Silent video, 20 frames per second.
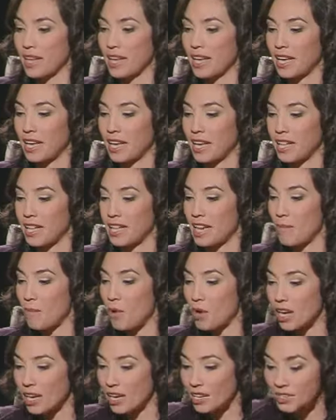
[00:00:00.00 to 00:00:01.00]
que
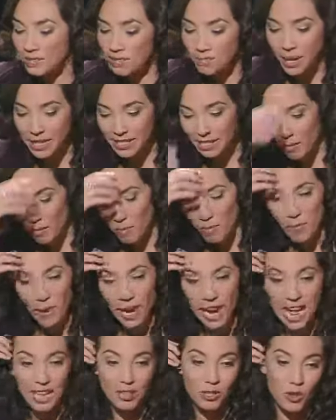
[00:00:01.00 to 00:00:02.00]
digamos que pasa un
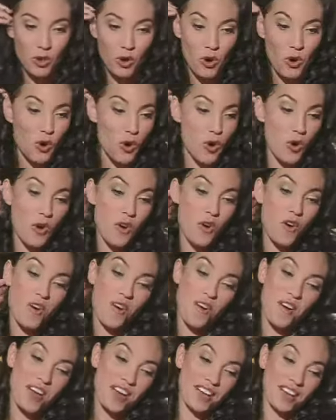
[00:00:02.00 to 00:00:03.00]
plano
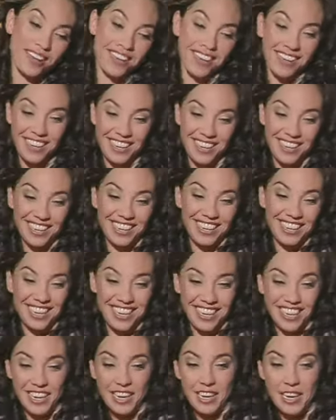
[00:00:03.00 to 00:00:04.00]

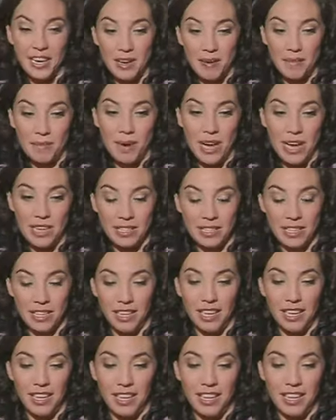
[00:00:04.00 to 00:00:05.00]
eh, más...
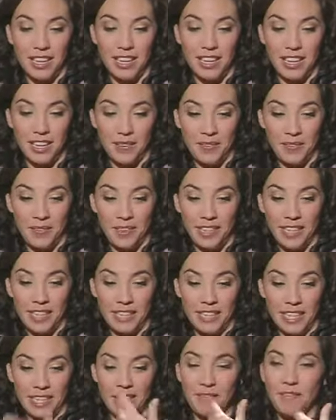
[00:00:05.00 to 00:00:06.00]
Eh, de
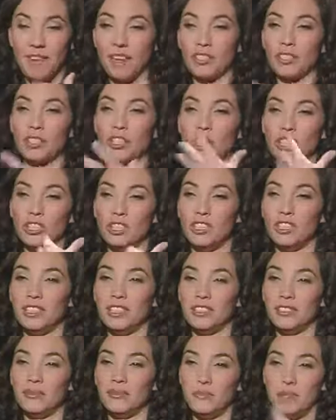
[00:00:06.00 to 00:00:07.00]
satisfacción,
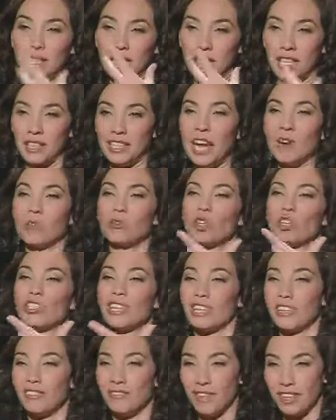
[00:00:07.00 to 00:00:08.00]
de
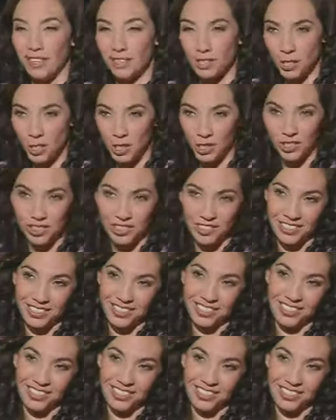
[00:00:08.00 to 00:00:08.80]
autosatisfacción. Sí.